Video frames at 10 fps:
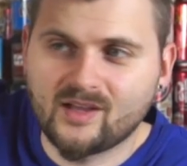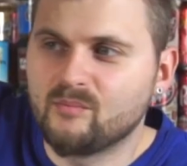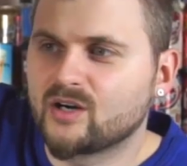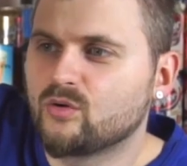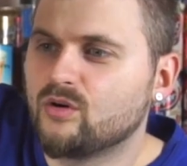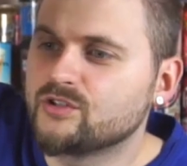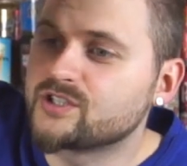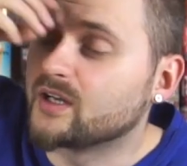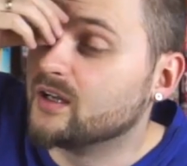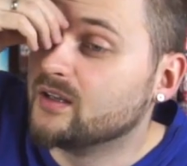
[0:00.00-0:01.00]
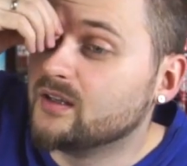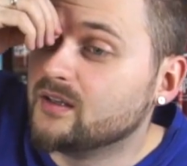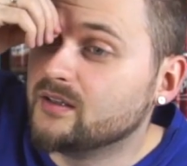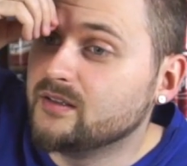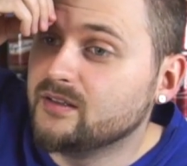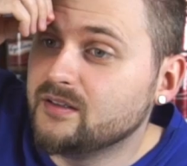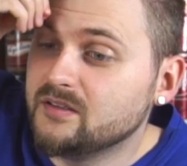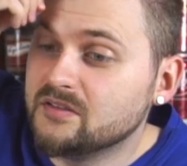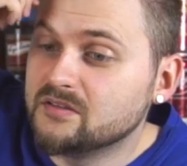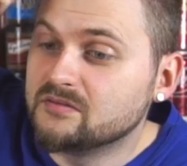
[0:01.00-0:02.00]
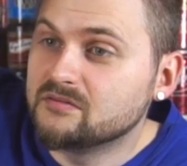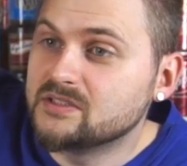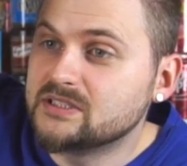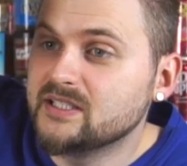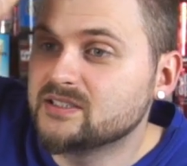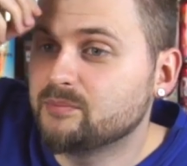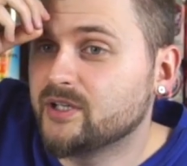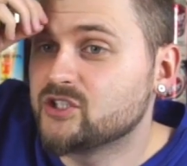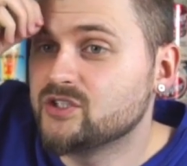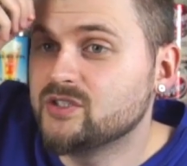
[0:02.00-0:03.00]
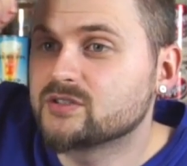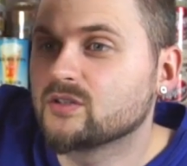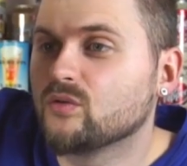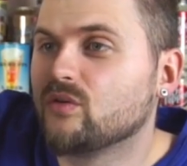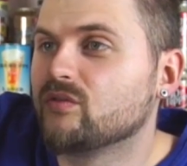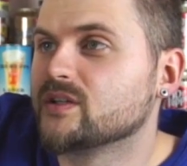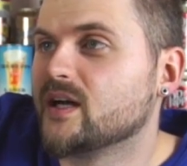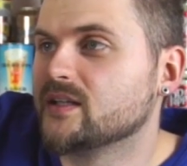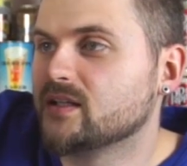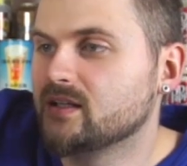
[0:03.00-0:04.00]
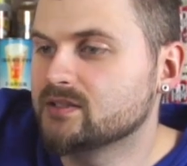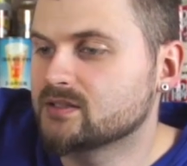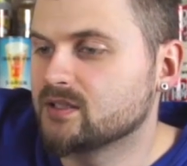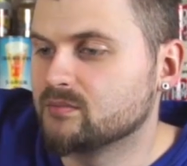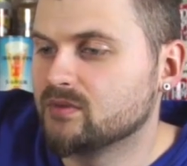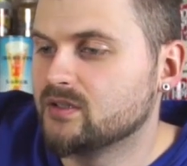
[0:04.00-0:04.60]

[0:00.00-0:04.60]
морковочка – и здесь, опять же, ни слова на английском.